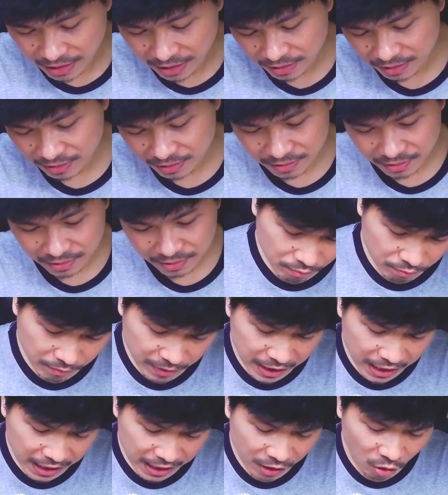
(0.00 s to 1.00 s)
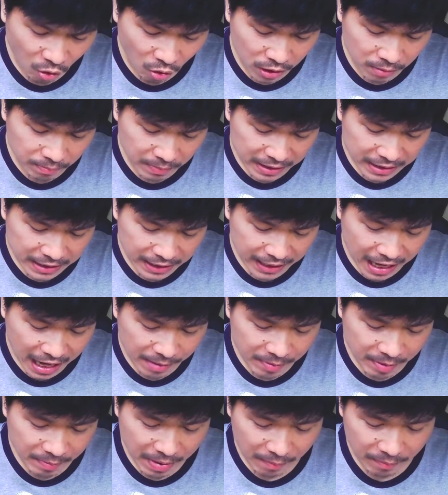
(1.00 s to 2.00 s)
ยไม่งั้นคนมันจะกลาย
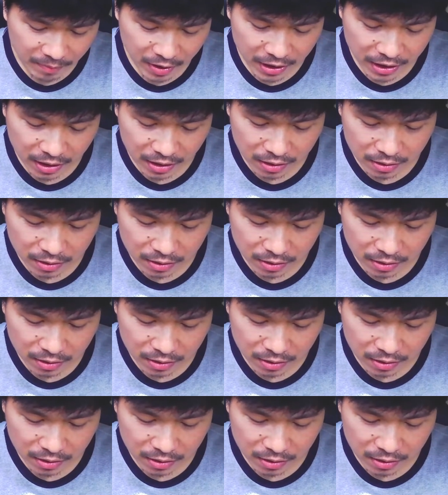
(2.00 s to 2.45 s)
เป็นแบบเฮ้ย